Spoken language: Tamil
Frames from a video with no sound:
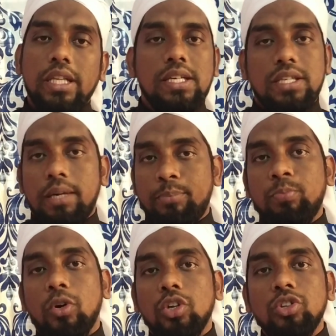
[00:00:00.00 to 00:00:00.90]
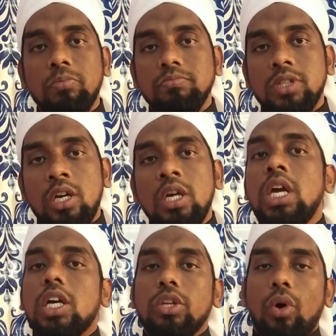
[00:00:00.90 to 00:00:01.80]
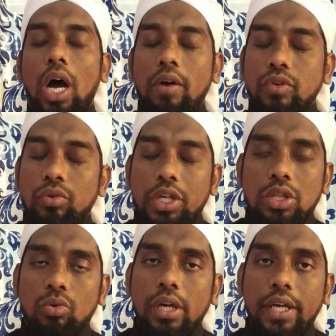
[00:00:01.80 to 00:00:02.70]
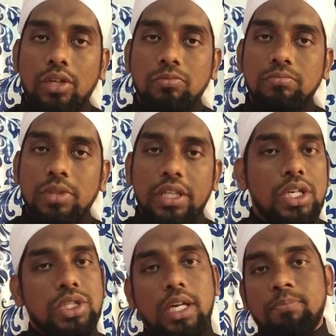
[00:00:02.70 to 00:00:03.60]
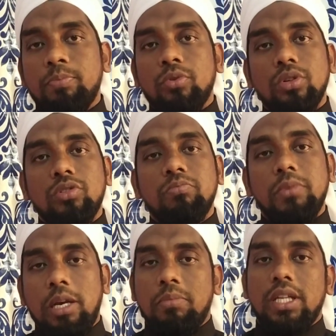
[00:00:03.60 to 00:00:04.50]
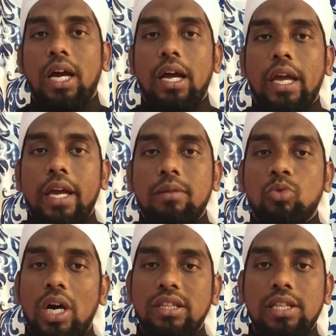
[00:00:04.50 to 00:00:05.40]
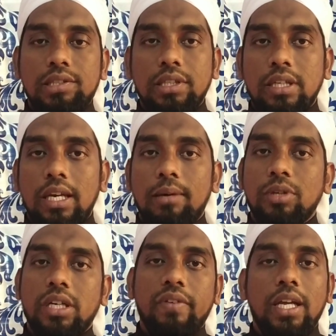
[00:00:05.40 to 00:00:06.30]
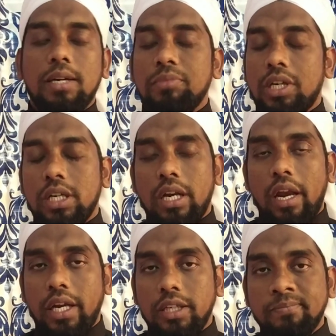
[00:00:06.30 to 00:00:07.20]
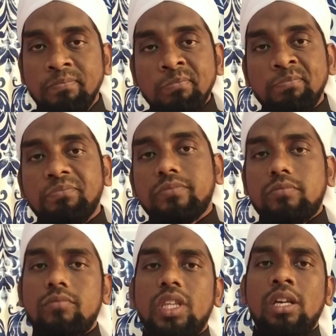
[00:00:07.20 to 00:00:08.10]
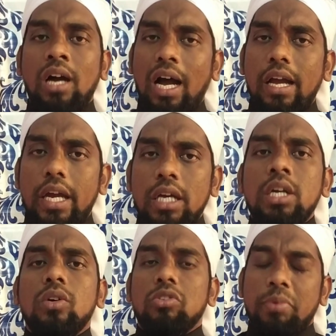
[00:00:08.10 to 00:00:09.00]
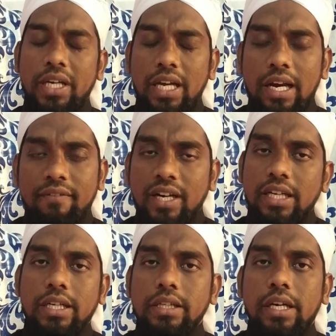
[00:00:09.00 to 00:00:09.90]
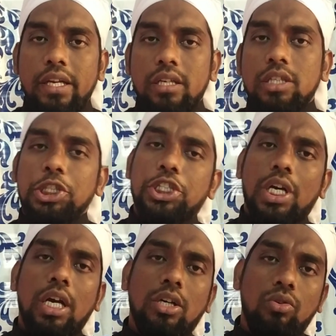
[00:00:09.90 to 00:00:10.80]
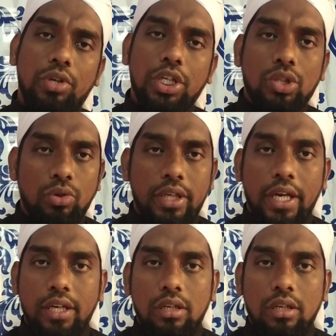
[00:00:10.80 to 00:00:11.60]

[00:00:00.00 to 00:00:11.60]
இந்த சிறப்பு பொருந்தும் லொஹாவனுடைய தொழுகைக்கும் இந்த சிறப்பு பொருந்தும் என்பதாக முஹத்தீசின்கள் நமக்கு விளக்கம் தருகிறார்கள் ஆக உபரியான வணக்கங்களில் இஷ்ராக்கனுடைய தொழுகை